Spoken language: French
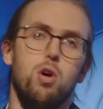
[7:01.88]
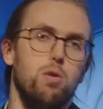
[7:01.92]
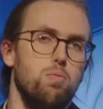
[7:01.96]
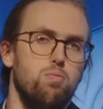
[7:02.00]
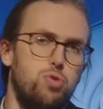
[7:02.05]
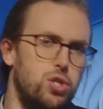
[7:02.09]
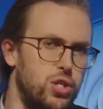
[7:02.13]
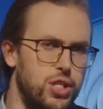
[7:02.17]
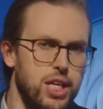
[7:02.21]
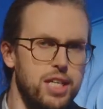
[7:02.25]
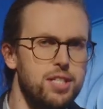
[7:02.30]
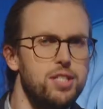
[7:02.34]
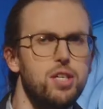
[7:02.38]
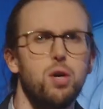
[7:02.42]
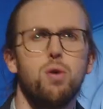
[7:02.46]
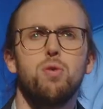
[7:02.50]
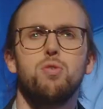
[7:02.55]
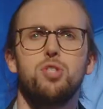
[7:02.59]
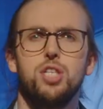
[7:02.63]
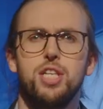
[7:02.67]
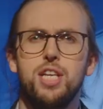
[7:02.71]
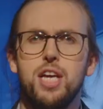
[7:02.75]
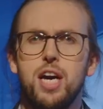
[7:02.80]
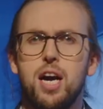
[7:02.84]
c'est-à-dire
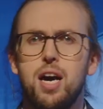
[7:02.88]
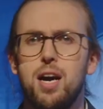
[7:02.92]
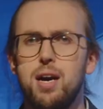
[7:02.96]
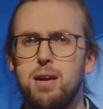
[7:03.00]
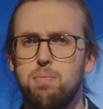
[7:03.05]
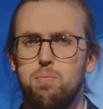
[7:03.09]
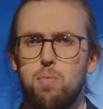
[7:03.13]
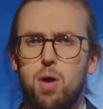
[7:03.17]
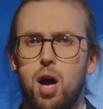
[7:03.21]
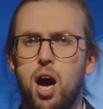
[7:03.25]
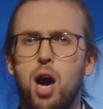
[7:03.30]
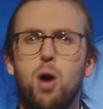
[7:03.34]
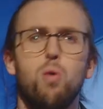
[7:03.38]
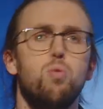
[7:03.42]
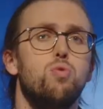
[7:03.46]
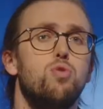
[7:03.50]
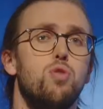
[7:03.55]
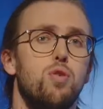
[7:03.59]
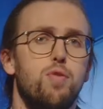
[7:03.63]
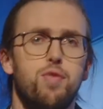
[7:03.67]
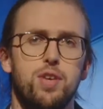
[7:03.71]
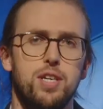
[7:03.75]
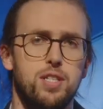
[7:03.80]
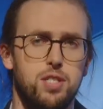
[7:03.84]
en général un ou
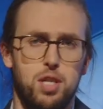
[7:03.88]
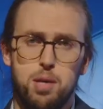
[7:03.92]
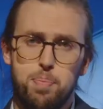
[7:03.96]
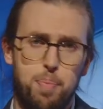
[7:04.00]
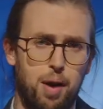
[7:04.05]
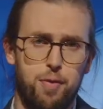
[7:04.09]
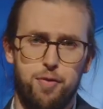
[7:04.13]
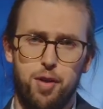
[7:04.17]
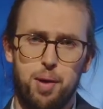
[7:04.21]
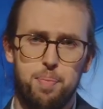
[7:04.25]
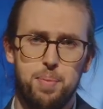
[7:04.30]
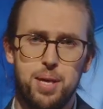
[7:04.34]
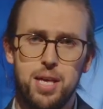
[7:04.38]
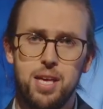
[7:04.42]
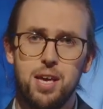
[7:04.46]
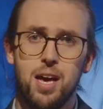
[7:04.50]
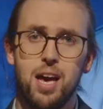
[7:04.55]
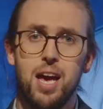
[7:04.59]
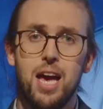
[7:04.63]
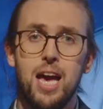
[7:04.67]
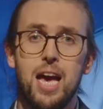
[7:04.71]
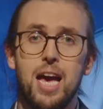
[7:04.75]
deux WC par famille.